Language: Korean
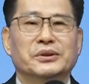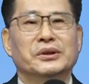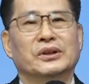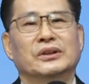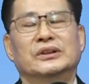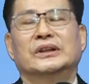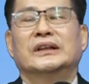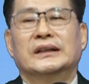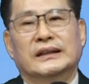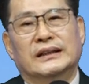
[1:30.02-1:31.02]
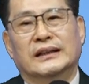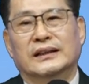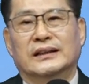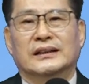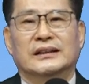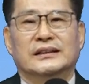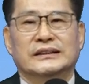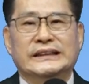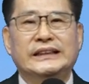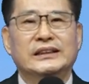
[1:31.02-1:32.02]
또 어,
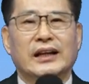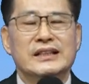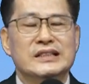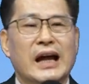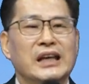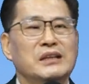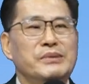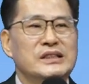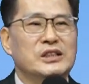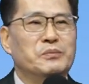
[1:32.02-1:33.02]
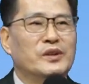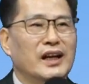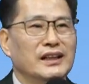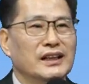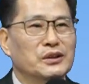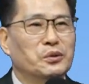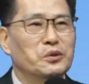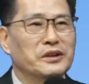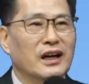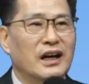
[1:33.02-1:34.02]
이단 사이비 집단이
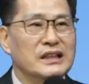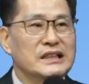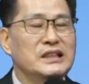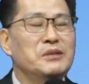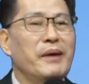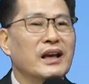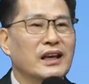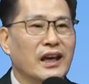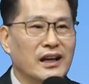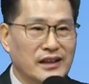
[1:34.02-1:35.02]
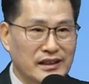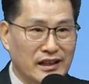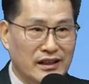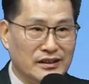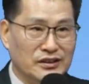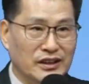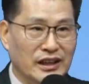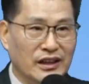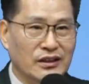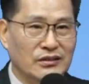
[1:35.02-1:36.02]
통계가 200개가 된다는
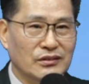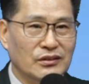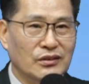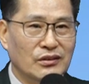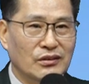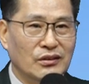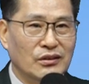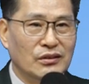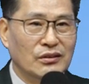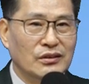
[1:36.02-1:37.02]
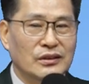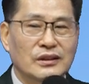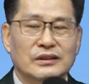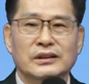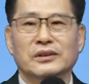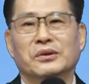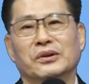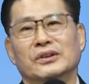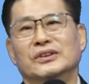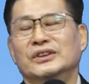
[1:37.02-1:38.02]
거예요.
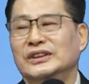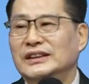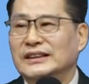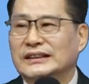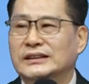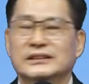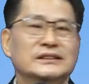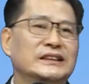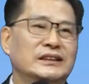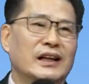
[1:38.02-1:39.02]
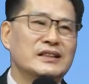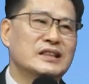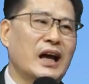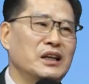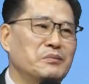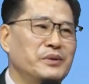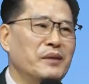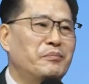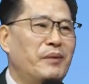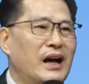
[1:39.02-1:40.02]
그리고 그 이단
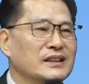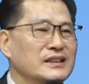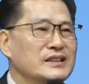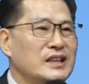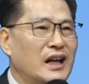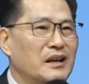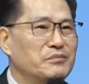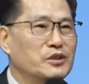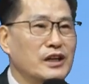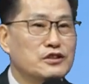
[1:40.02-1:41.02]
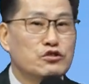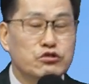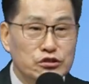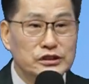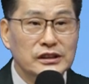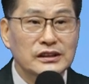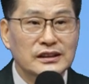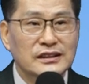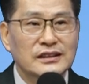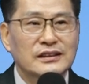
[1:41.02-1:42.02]
사이비에 빠진 사람들의 수를
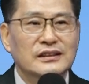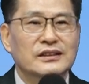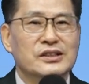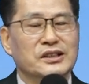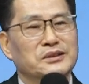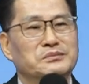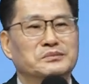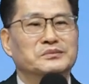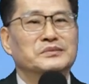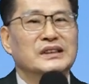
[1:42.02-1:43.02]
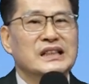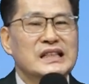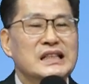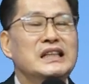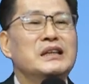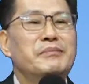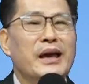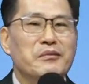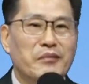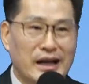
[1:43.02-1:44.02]
지금
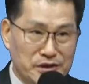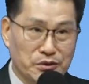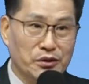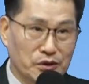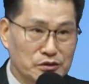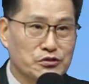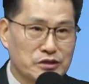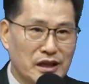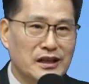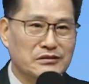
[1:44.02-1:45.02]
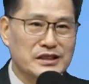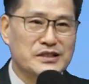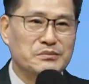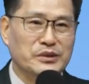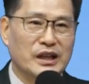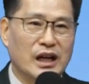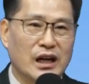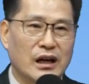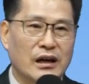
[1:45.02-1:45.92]
200만으로 추산하고 있습니다.